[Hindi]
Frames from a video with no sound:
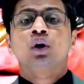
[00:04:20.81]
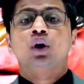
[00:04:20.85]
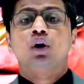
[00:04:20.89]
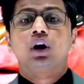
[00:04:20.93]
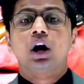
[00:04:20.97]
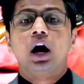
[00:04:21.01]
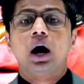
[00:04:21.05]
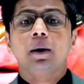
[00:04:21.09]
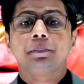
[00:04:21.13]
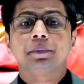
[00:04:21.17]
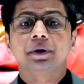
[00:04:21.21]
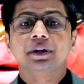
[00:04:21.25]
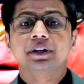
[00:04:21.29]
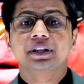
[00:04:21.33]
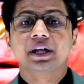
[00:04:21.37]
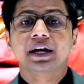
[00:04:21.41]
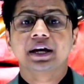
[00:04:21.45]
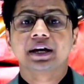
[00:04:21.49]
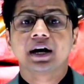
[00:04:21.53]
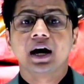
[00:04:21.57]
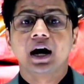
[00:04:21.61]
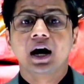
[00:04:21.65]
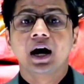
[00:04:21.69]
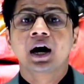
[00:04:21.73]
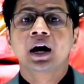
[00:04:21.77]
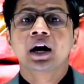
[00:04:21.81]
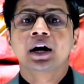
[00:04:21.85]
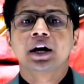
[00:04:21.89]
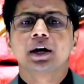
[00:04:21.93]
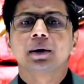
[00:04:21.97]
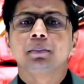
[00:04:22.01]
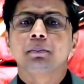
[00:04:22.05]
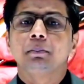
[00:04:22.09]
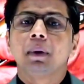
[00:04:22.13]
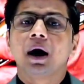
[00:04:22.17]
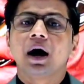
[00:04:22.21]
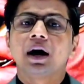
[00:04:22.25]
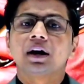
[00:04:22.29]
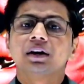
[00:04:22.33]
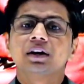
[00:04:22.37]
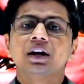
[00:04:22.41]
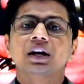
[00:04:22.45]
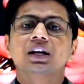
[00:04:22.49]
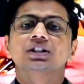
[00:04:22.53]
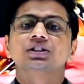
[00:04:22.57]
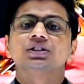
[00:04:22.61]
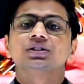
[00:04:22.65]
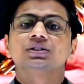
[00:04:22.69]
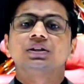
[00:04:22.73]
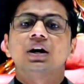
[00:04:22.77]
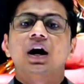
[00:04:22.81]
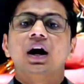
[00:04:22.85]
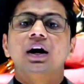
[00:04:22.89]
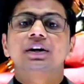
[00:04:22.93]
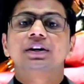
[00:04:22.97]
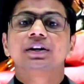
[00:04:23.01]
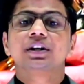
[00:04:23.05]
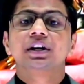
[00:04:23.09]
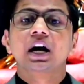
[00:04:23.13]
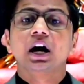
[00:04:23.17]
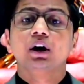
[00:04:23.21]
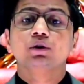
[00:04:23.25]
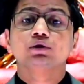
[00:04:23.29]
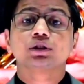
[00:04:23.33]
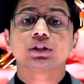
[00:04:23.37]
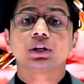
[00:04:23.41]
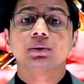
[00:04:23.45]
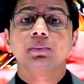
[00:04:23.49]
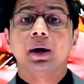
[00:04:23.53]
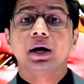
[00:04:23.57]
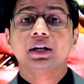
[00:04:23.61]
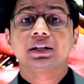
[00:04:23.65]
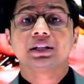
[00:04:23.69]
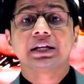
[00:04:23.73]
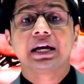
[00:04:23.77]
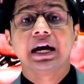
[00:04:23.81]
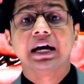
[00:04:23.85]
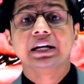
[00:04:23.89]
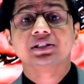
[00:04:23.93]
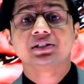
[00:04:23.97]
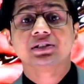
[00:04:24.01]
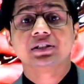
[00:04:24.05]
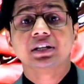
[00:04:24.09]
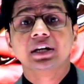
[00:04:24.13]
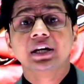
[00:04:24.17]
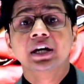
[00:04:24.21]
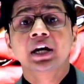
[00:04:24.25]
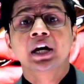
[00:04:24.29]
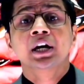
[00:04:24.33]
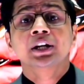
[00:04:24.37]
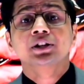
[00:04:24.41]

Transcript: और आपने देखा कि मानना स्टार्ट किया उसके बाद कैसे